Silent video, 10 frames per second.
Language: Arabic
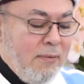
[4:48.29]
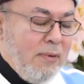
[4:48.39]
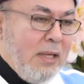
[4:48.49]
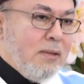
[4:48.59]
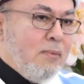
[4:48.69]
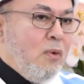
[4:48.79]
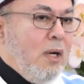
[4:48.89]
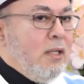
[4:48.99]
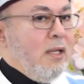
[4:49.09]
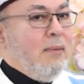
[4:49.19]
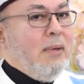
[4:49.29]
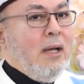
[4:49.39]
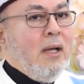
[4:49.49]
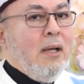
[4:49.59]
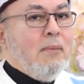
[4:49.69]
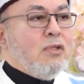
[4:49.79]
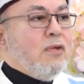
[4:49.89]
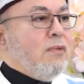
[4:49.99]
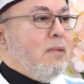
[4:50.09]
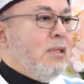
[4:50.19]
فلازم الواحد يا جماعه مش
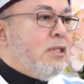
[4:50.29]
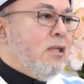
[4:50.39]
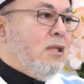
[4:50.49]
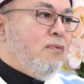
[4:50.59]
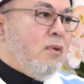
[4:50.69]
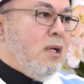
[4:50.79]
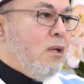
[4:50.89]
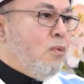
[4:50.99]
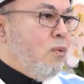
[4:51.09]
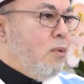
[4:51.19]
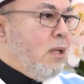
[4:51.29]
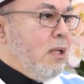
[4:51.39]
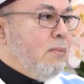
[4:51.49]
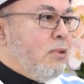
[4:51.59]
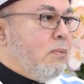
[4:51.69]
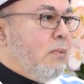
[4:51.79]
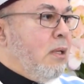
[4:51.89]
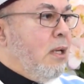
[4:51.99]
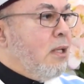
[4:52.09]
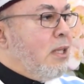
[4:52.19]
يفضل ماسك التليفون على طول يعني مش
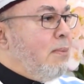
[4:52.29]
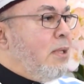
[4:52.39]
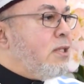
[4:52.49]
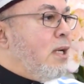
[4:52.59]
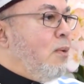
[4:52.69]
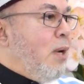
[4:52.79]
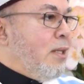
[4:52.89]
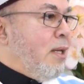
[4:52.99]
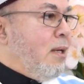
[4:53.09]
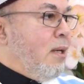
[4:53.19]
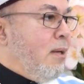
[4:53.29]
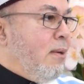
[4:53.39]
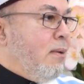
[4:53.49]
ده بيسرق وقتك